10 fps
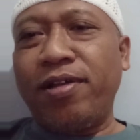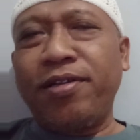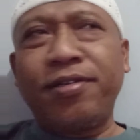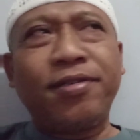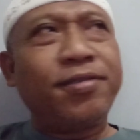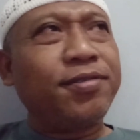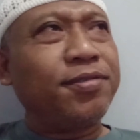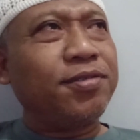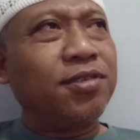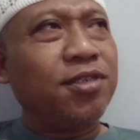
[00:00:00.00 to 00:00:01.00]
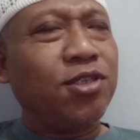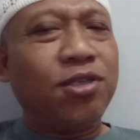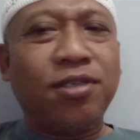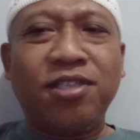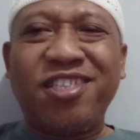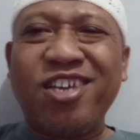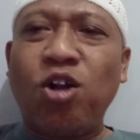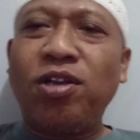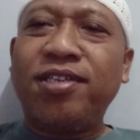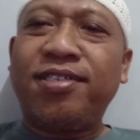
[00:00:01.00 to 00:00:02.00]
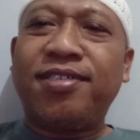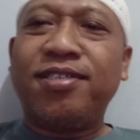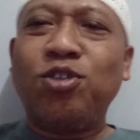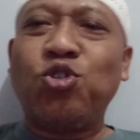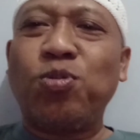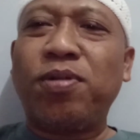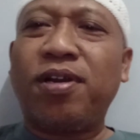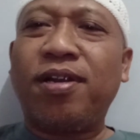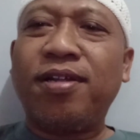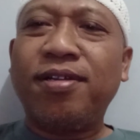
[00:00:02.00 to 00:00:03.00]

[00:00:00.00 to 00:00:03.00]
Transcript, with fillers: uh, the oldest YouTuber